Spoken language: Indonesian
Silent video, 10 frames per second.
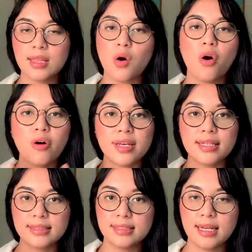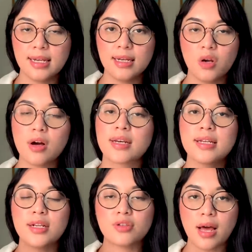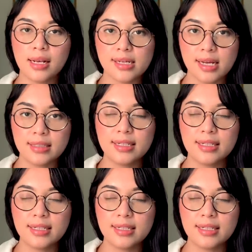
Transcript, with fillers: atau kondisi lo ngerjain soalnya.